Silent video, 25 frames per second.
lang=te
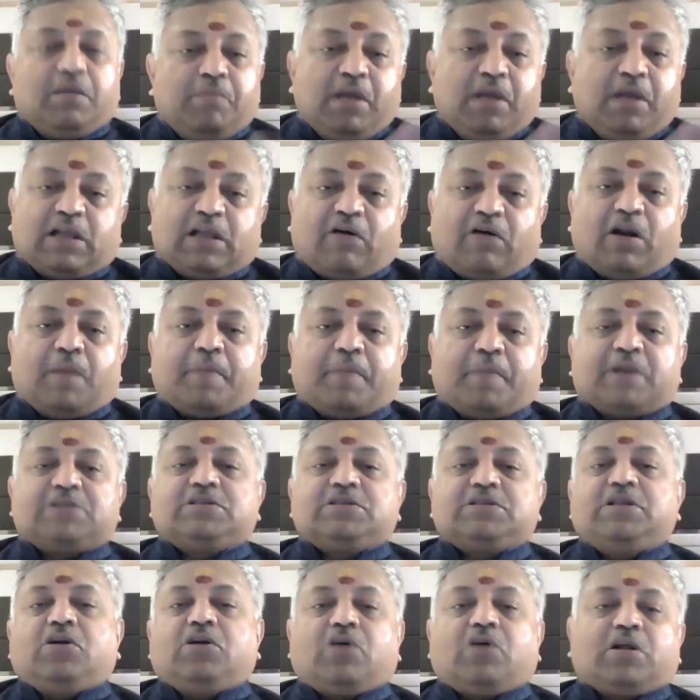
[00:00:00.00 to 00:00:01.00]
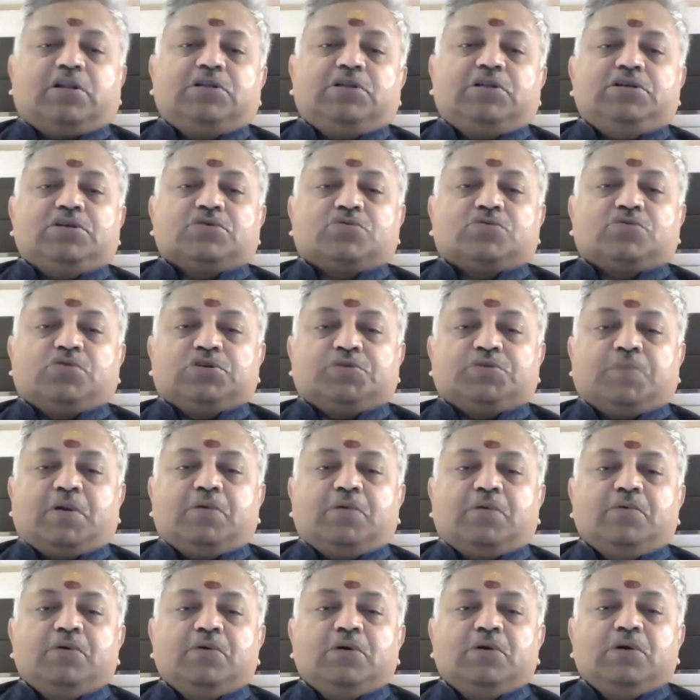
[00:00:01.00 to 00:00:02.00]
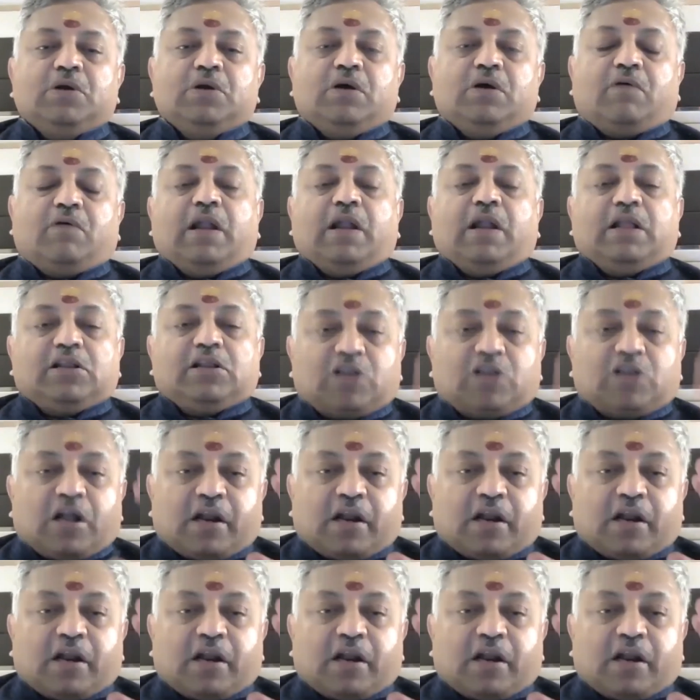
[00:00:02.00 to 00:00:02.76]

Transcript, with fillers: ఇంకా మిగతా వాళ్ళ పరిస్థితి ఏంటో అర్థం చేసుకోవచ్చు వాళ్ళు ఎంత